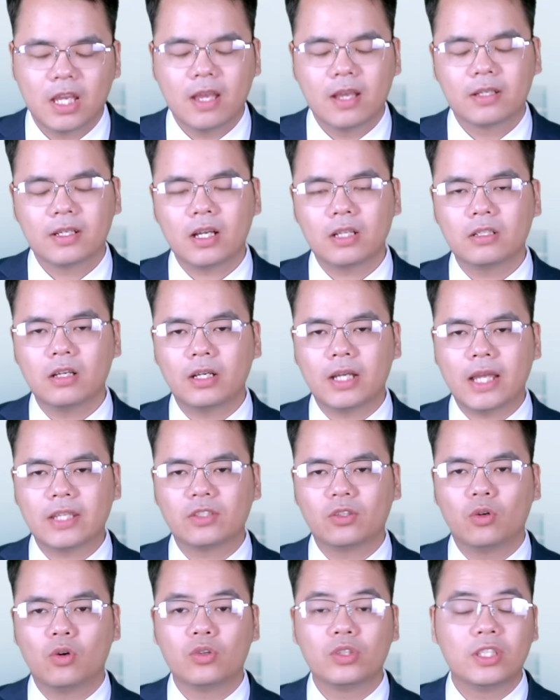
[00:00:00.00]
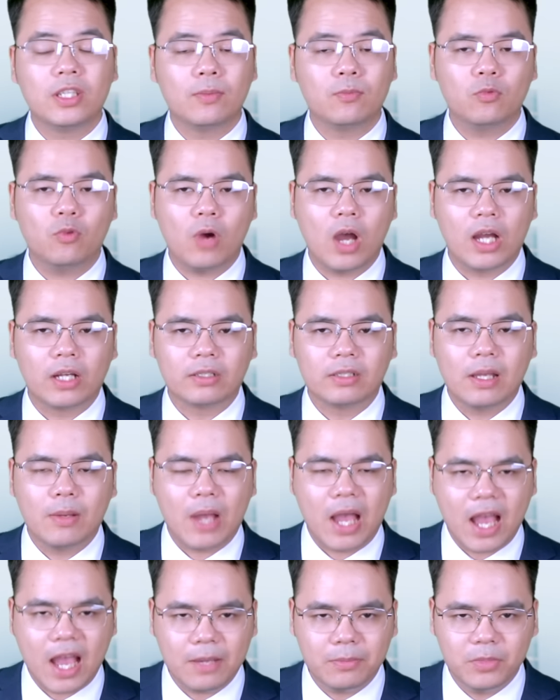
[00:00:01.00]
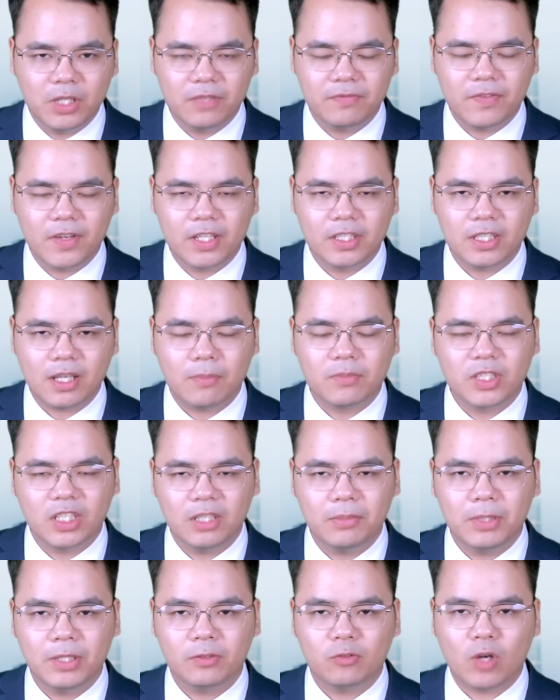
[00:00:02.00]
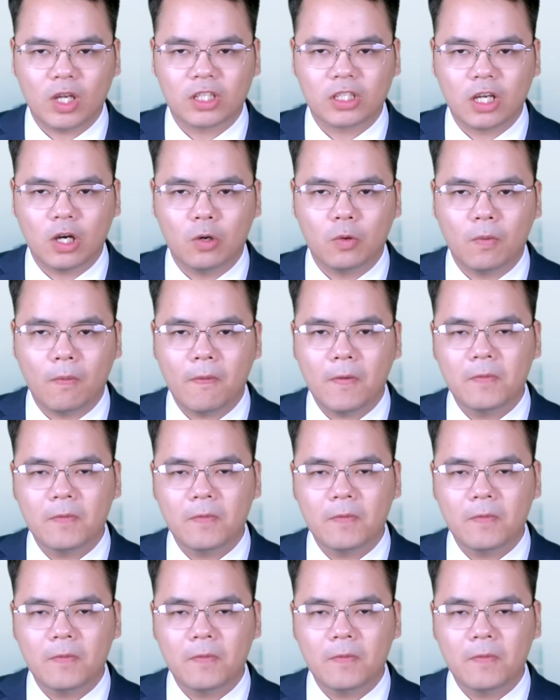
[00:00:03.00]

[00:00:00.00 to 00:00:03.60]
Các nước ét xê ô chiếm khoảng hai mươi phần trăm giê đê pê toàn cầu